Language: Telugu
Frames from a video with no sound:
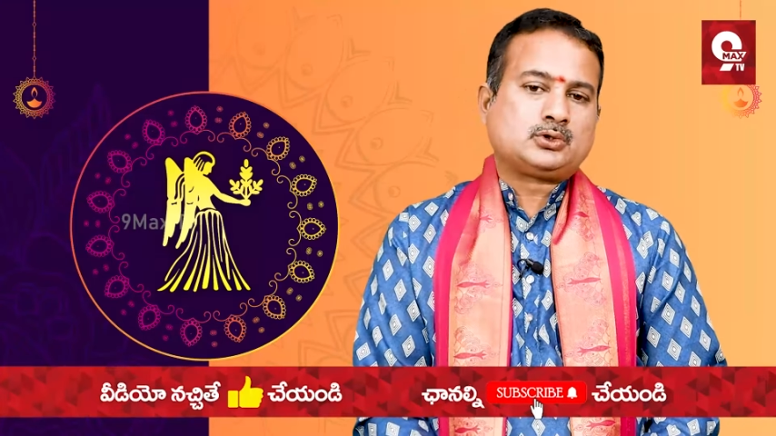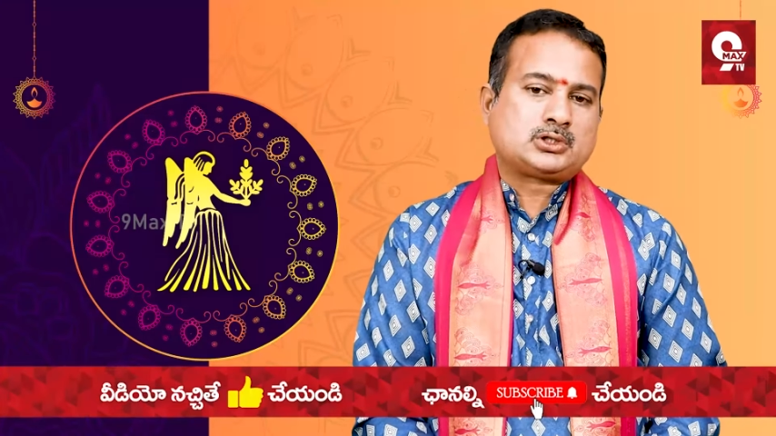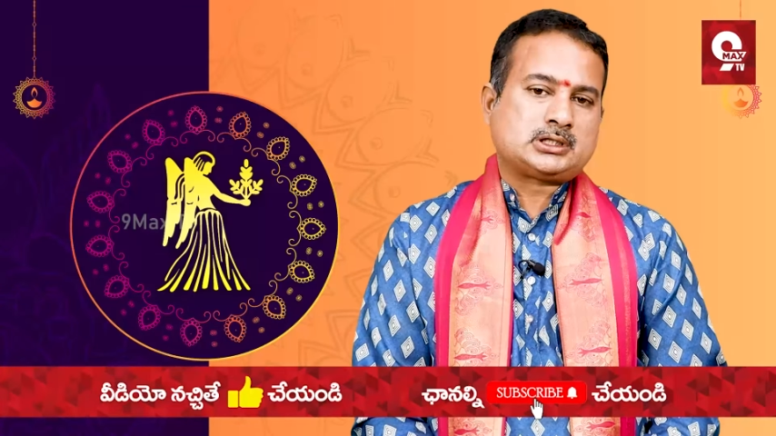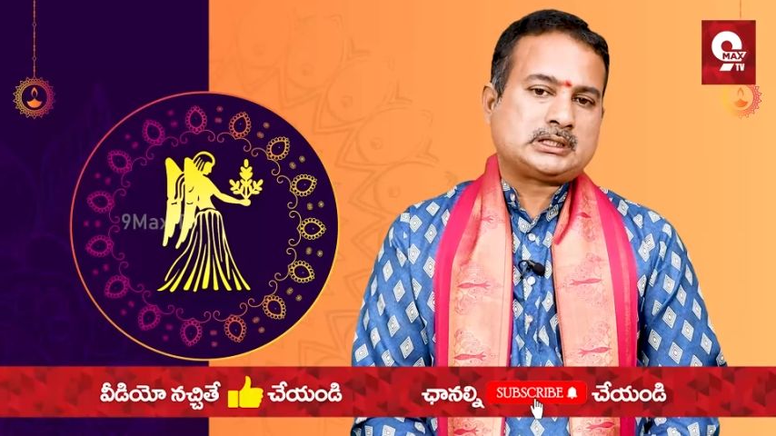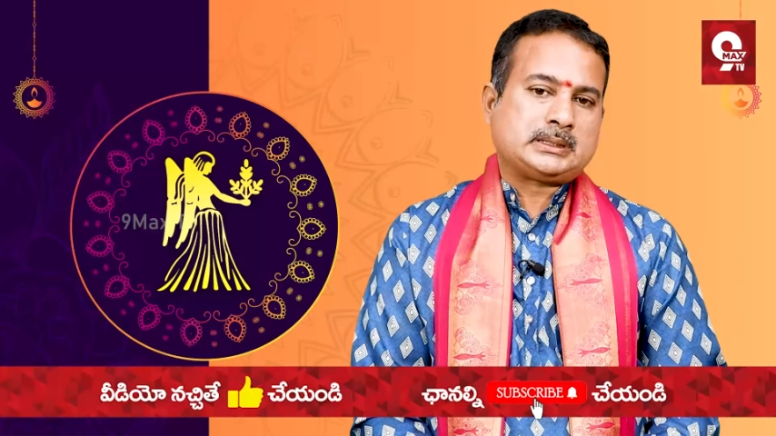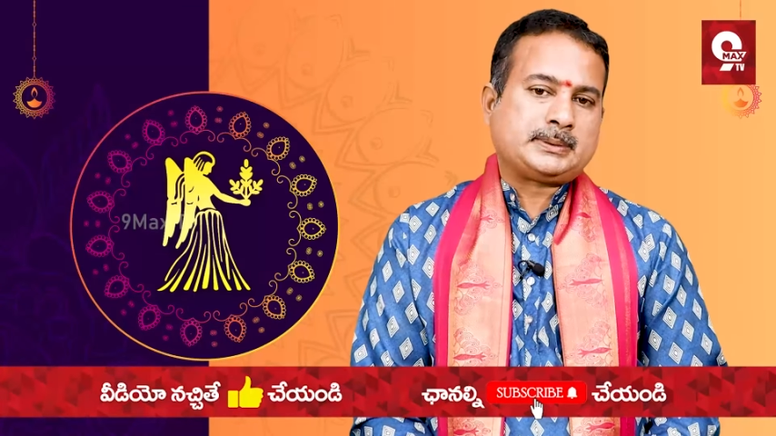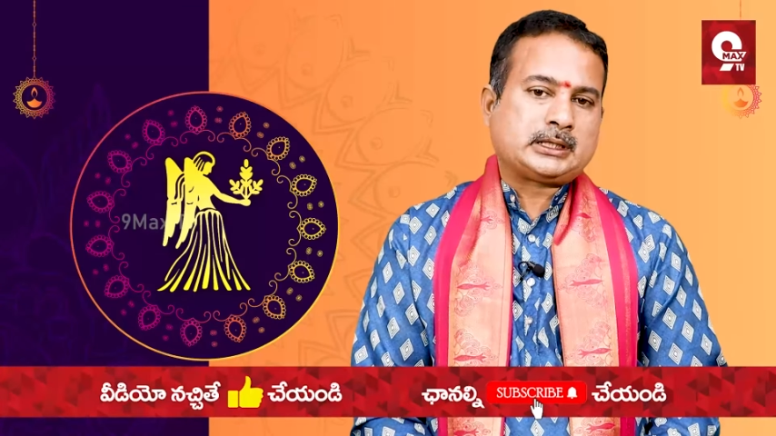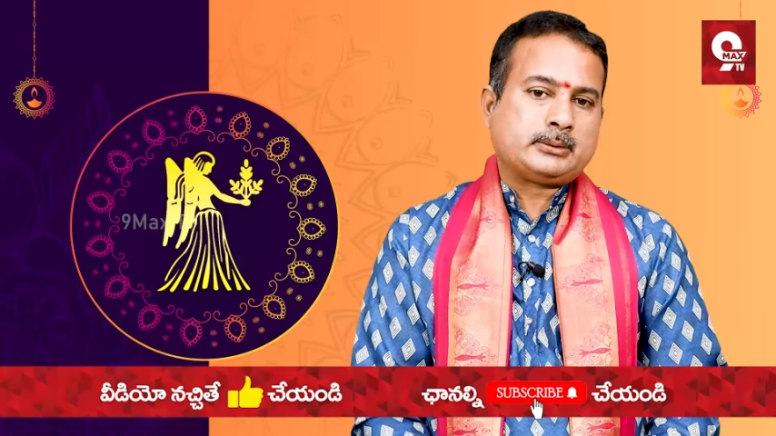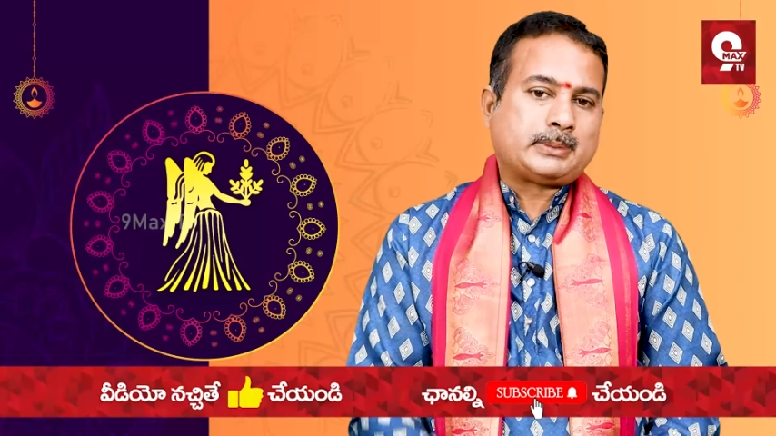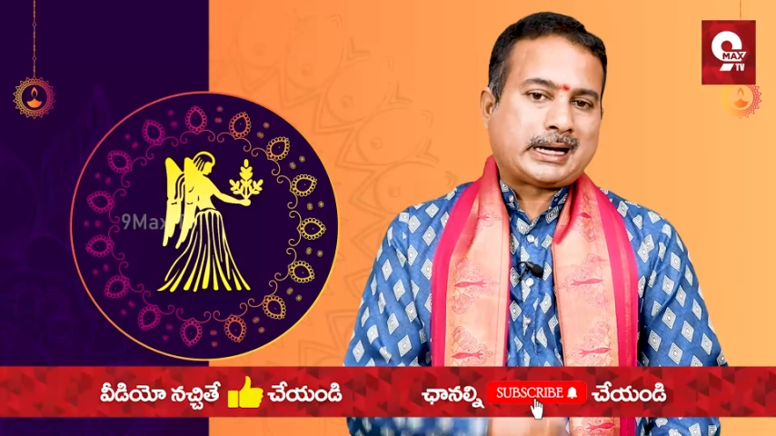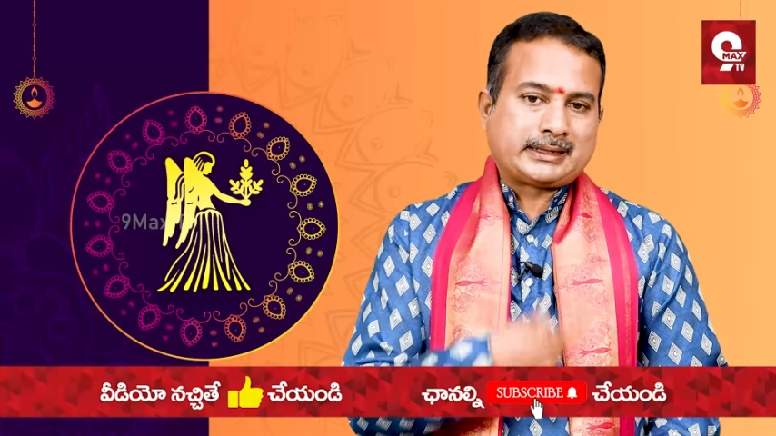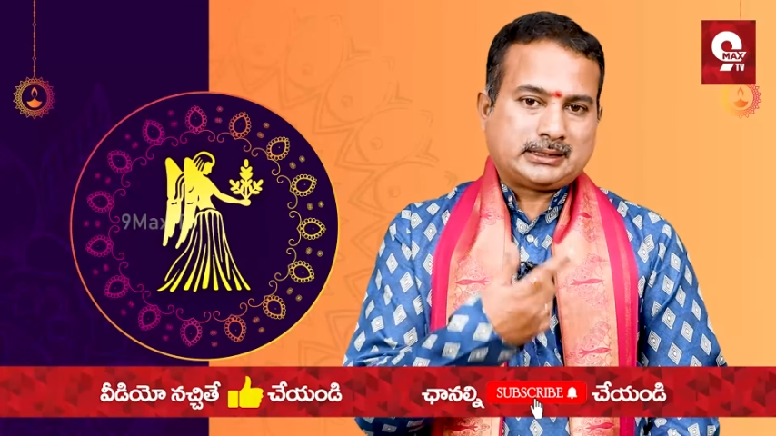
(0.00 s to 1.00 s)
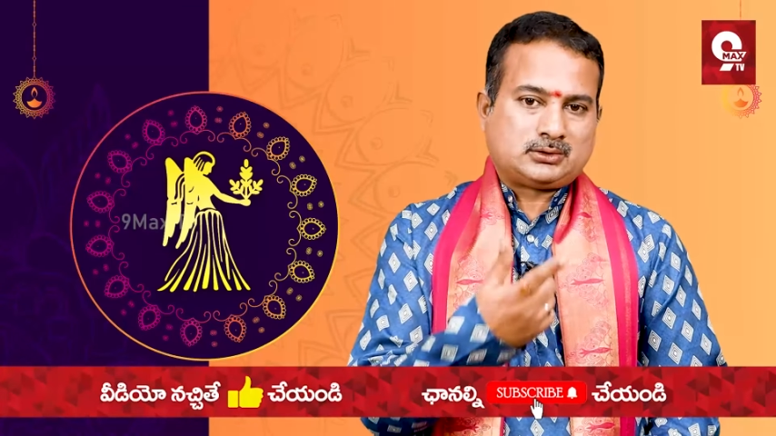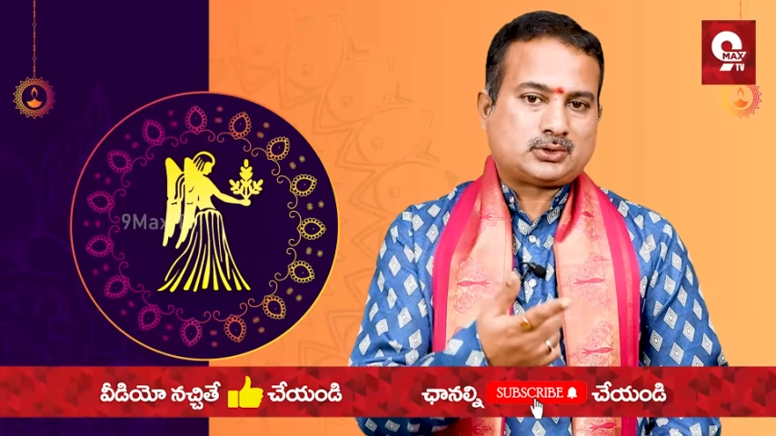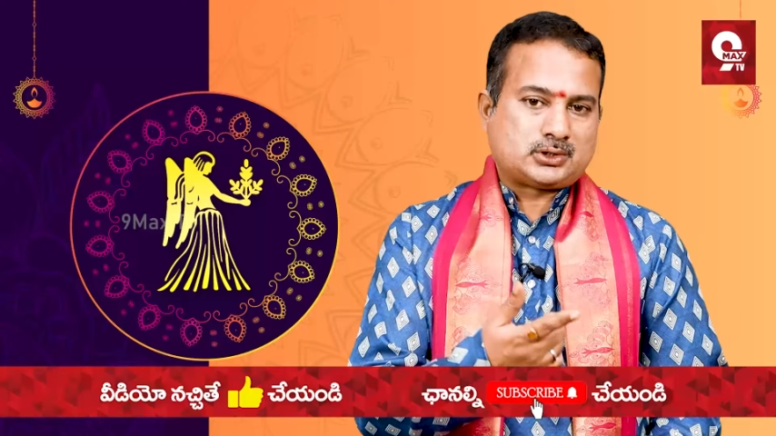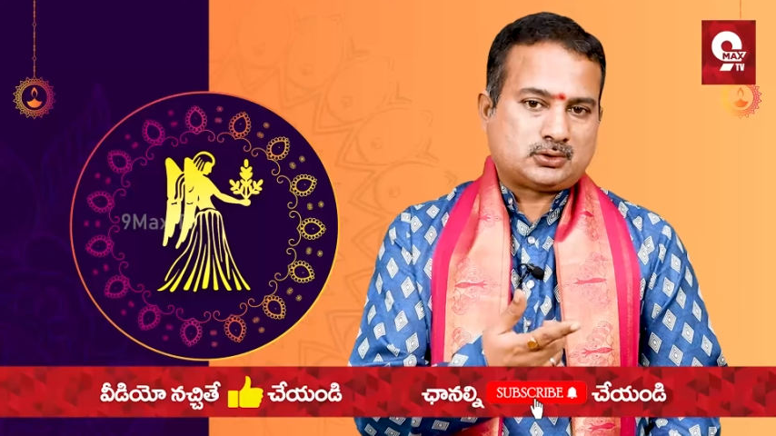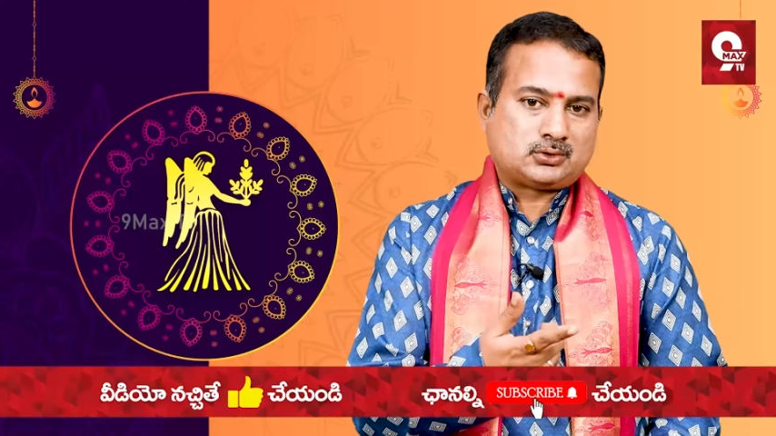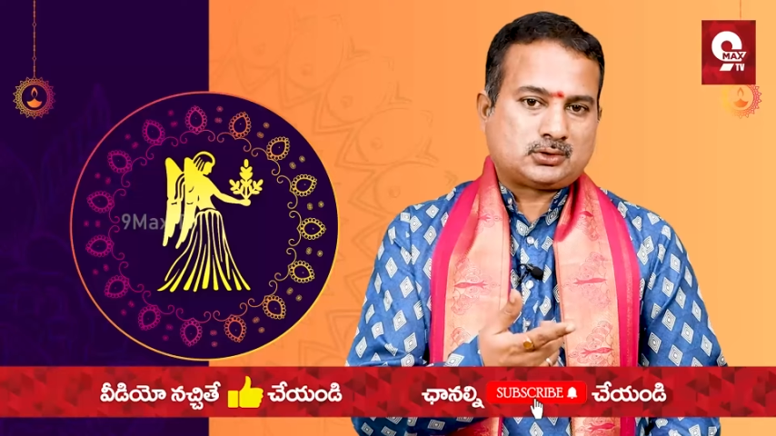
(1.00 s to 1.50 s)
దృష్టి వచ్చేటప్పటికి భాగ్య
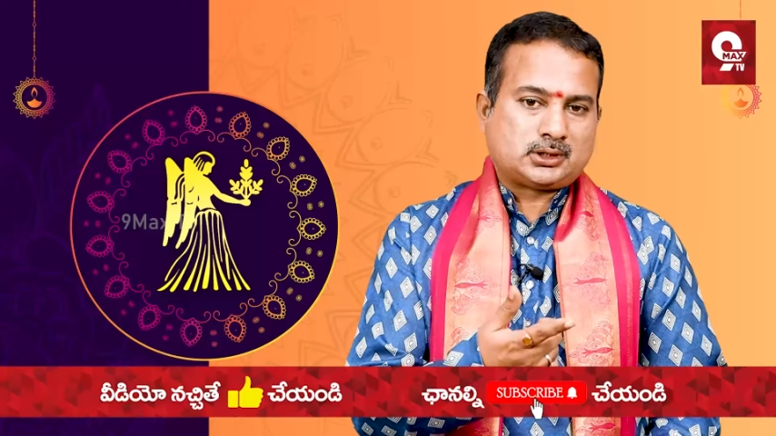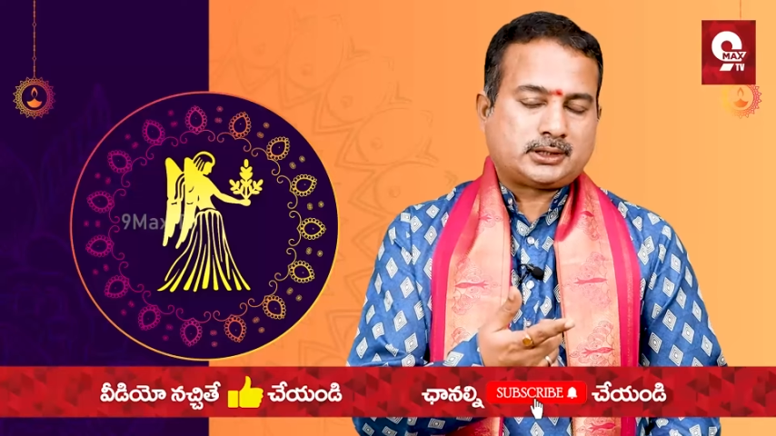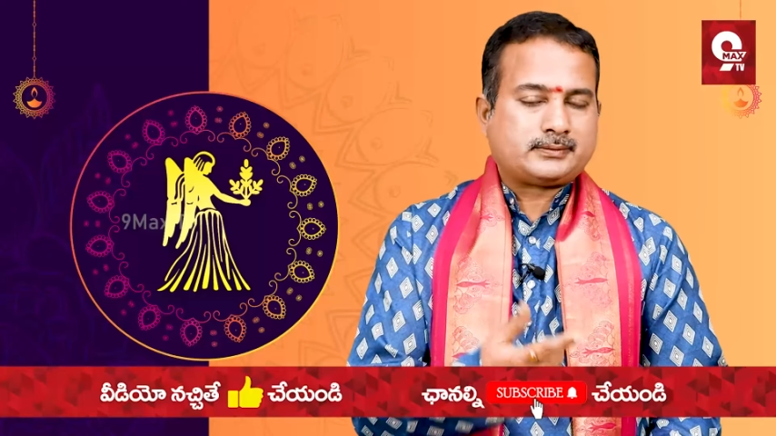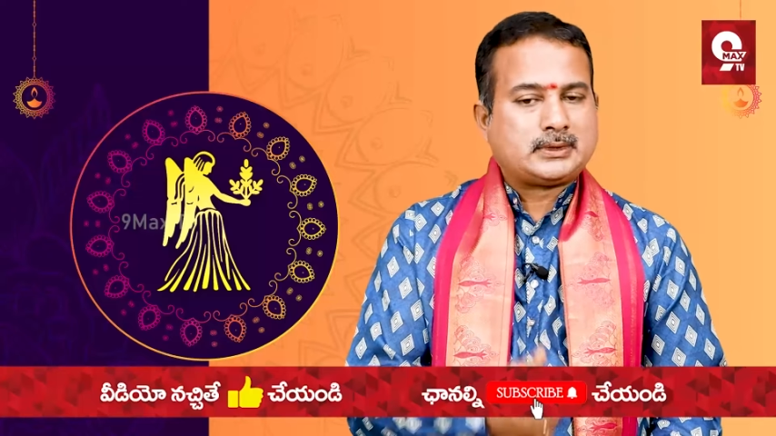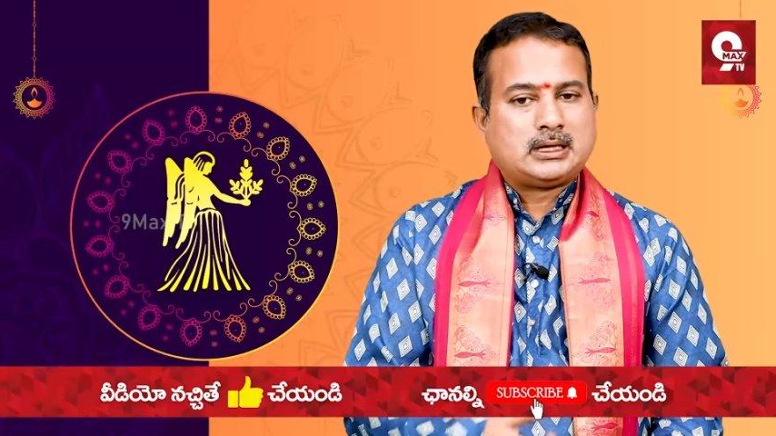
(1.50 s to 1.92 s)
దృష్టి ఉంటుంది